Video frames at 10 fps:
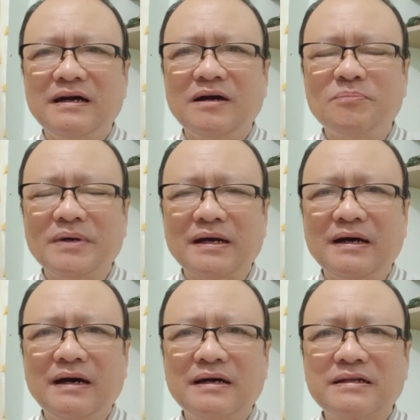Ang
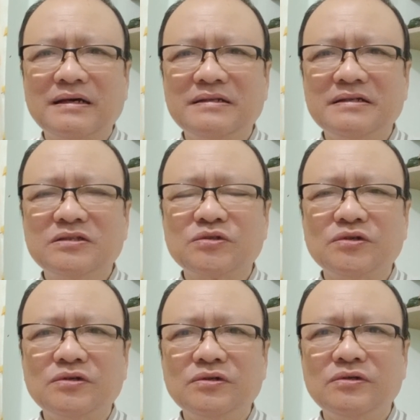pag-aaral na
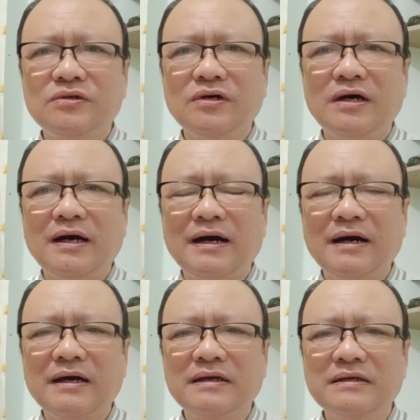ito
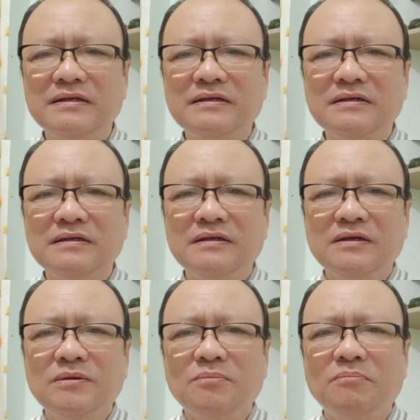ay
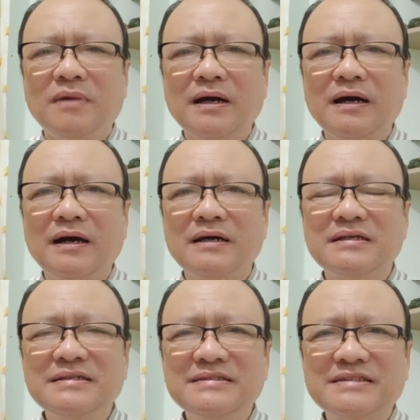mga
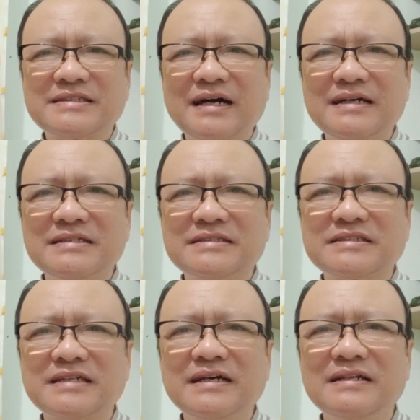
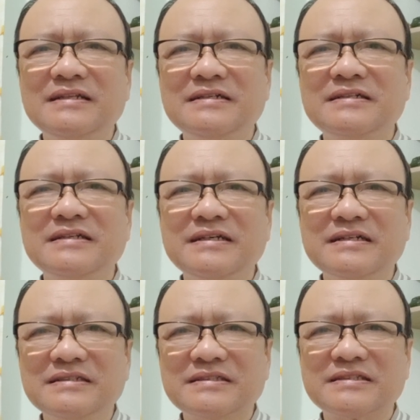insights and
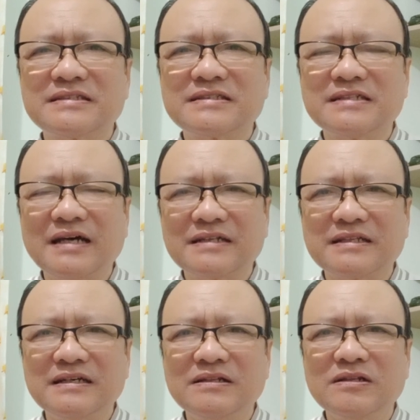learnings
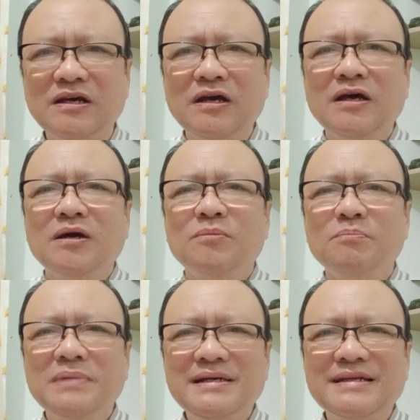natin
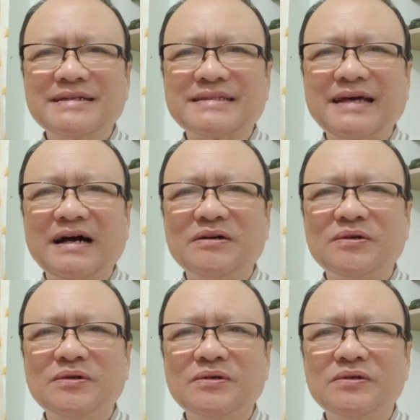bilang
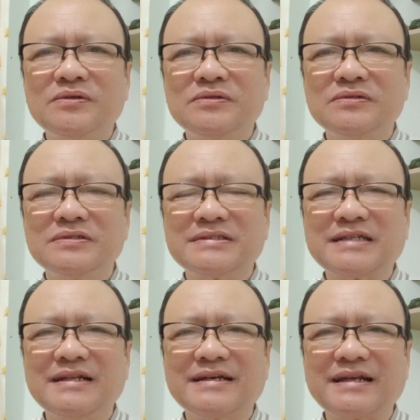tao sa
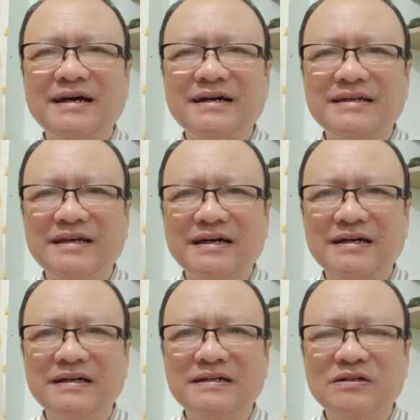larangan ng
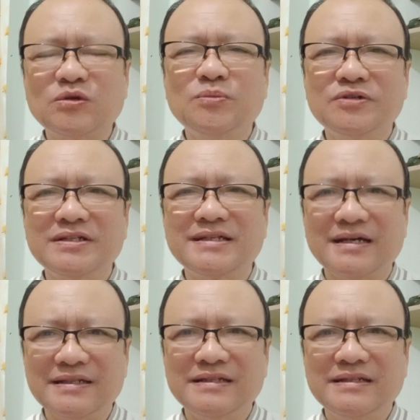komunidad.